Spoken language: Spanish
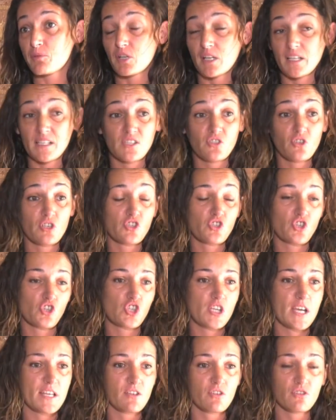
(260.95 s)
Porque son
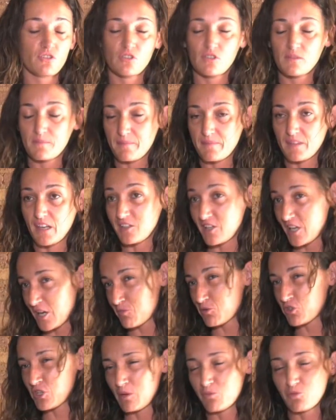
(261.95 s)
estos años, ya lo
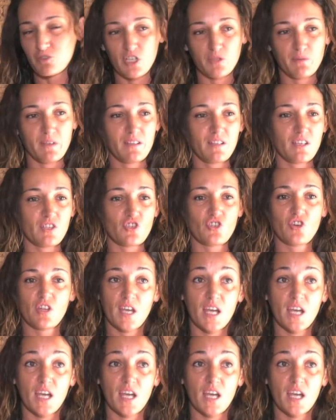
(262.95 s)
hemos hablado muchas veces, ¿no?